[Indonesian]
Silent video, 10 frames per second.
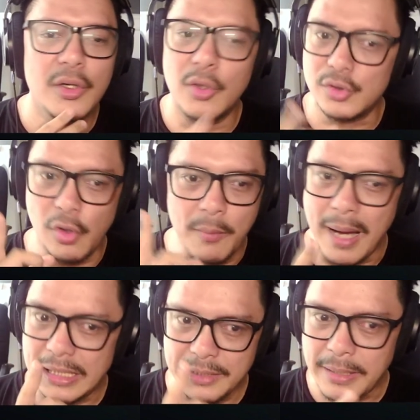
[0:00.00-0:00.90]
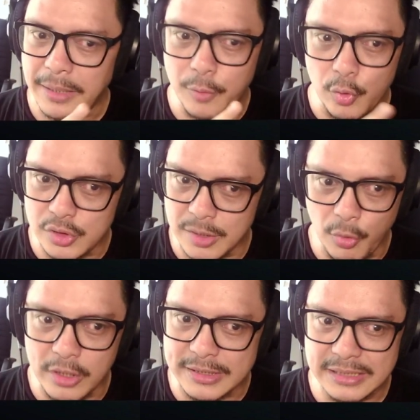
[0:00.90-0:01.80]
gue tau banget nih banyak produser
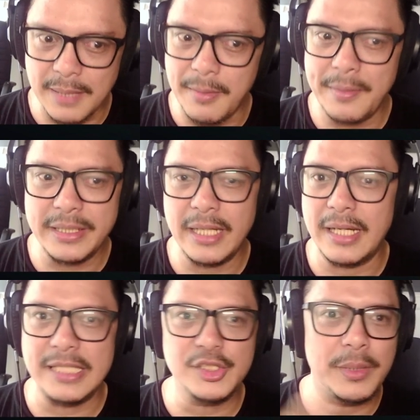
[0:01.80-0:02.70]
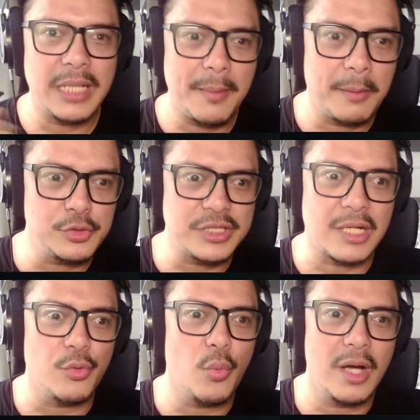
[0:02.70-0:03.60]
mau kerja sama sama dia guys cuma gak mampu
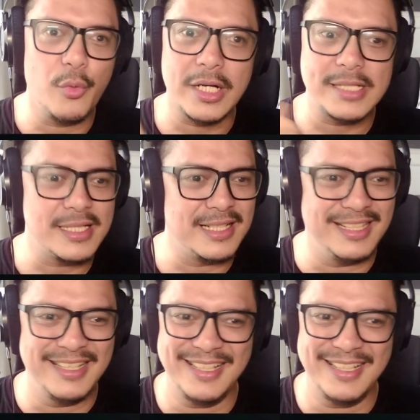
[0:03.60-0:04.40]
secara uang gue rasa